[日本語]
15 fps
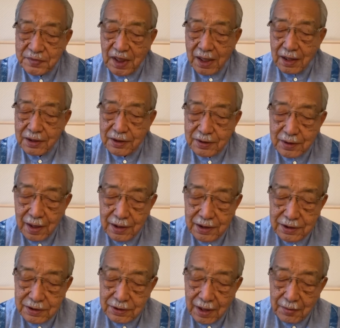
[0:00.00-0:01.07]
じゃあ一体
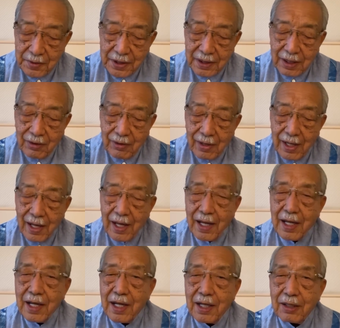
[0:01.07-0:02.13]
いつアメリカ
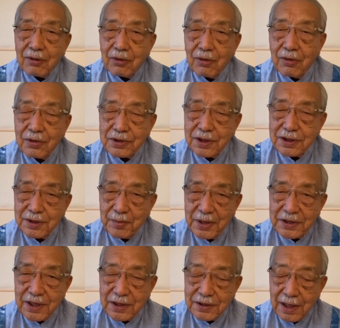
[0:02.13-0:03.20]
はこの引き締め
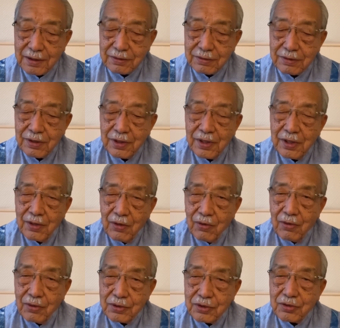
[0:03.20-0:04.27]
政策
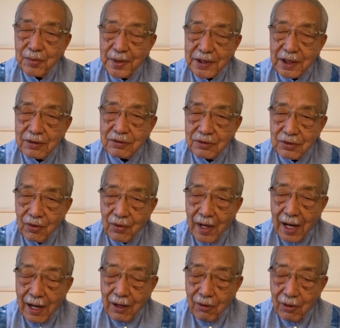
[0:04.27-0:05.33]
を緩めてくるの
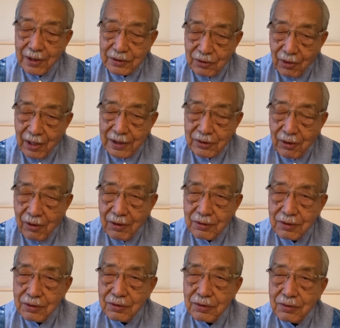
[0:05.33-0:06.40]
か、終わるのかと
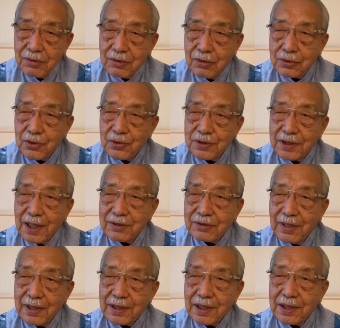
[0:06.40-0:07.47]
いうことになる
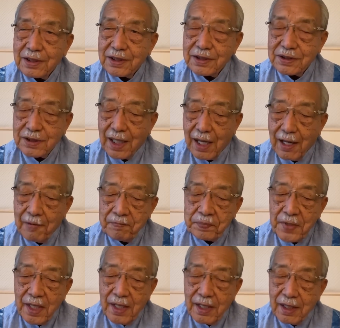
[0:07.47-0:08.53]
わけなんですが、
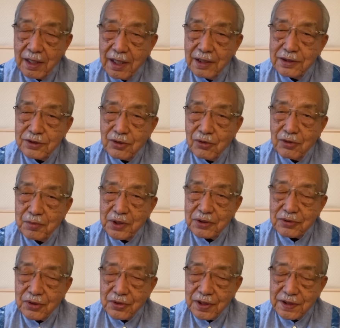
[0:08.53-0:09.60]
現状を見
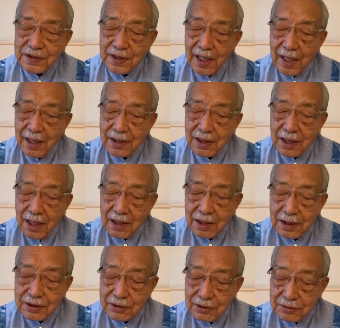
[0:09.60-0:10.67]
るとですね、相変わ
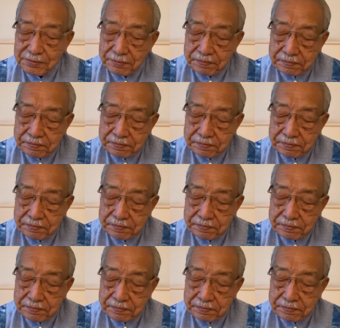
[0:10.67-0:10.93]
らず